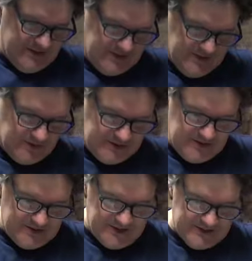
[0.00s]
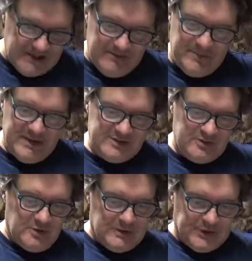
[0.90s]
situazione è sempre
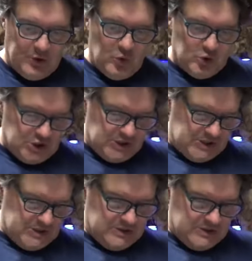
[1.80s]
solo atroce